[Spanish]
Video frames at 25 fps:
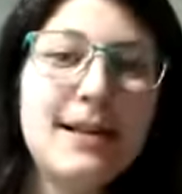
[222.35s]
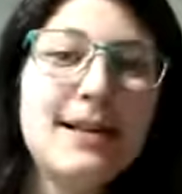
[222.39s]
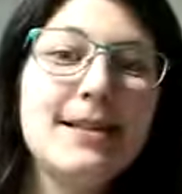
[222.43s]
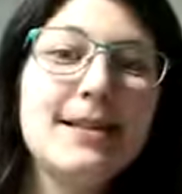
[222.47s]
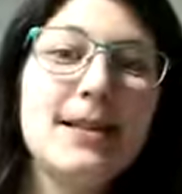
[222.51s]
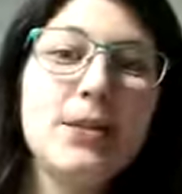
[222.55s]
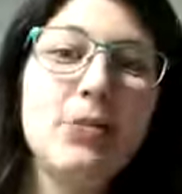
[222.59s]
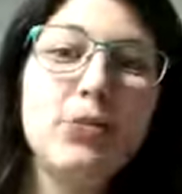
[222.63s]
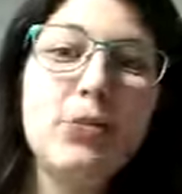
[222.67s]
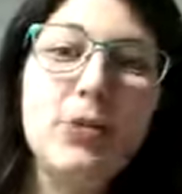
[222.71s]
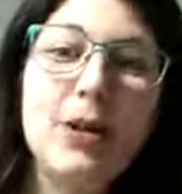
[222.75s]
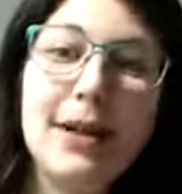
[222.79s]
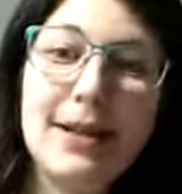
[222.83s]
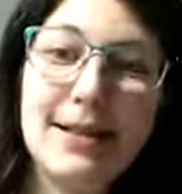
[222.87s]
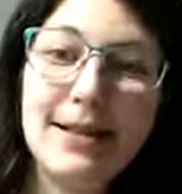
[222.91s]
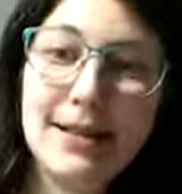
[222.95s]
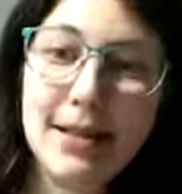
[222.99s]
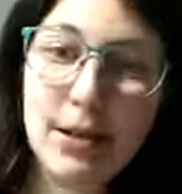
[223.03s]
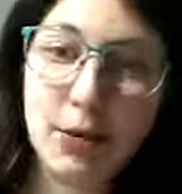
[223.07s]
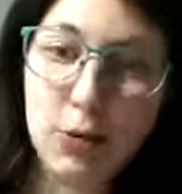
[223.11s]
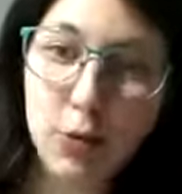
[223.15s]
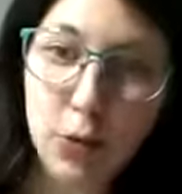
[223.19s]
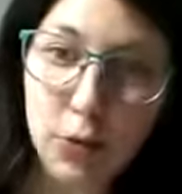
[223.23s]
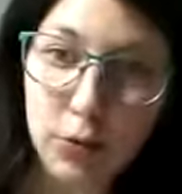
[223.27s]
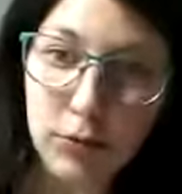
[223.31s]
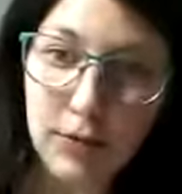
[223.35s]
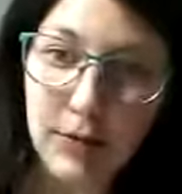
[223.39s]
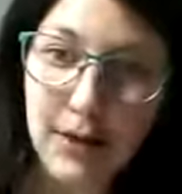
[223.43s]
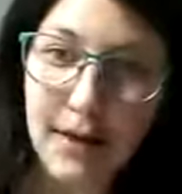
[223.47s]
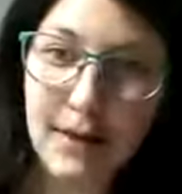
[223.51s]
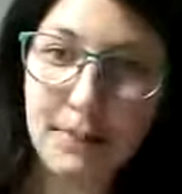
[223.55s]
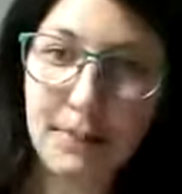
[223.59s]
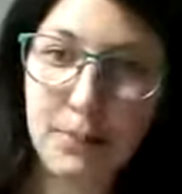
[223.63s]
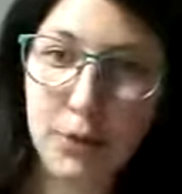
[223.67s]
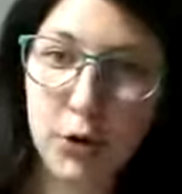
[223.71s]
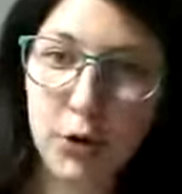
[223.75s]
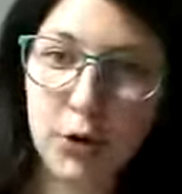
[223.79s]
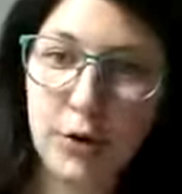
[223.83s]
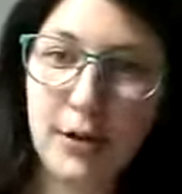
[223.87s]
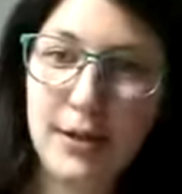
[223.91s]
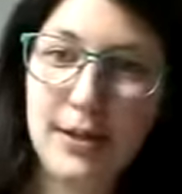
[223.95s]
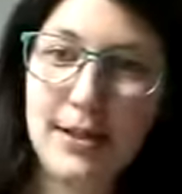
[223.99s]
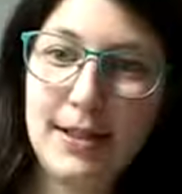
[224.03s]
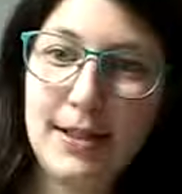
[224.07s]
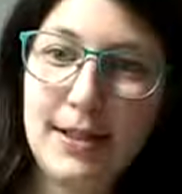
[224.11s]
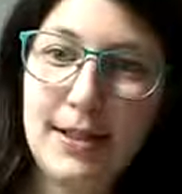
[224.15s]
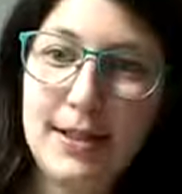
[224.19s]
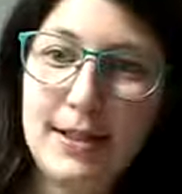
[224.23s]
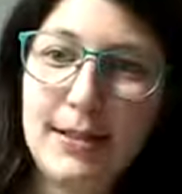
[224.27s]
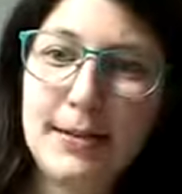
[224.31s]
Según la segunda
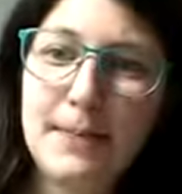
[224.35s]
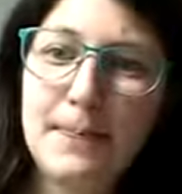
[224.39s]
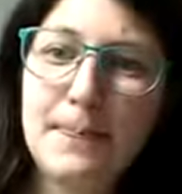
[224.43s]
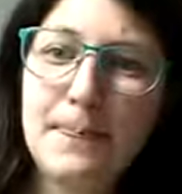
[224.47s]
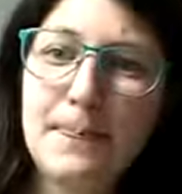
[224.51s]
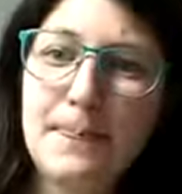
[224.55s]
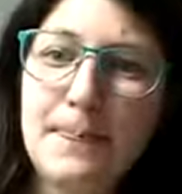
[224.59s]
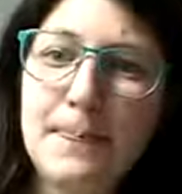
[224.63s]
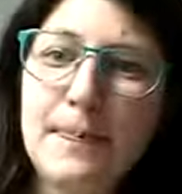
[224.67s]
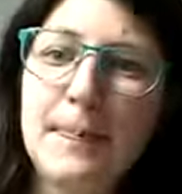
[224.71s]
hipótesis,